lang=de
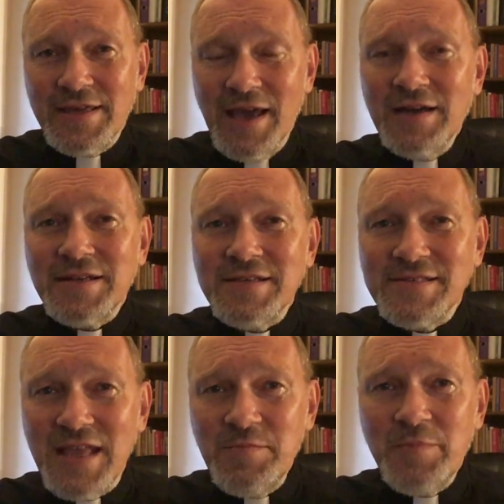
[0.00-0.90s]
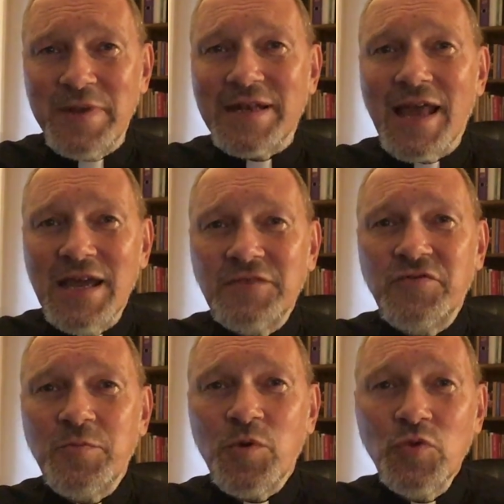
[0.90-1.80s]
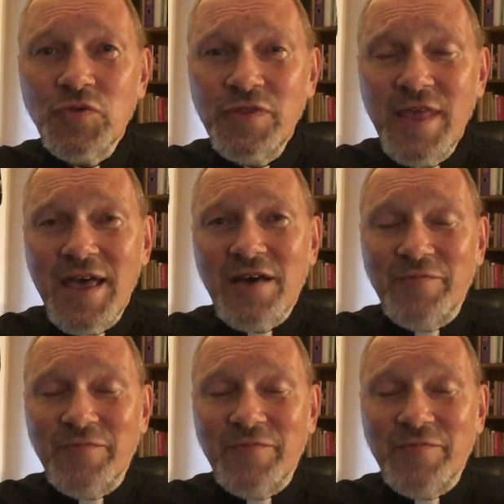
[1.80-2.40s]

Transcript: ja, die ist immer mit Leid verbunden,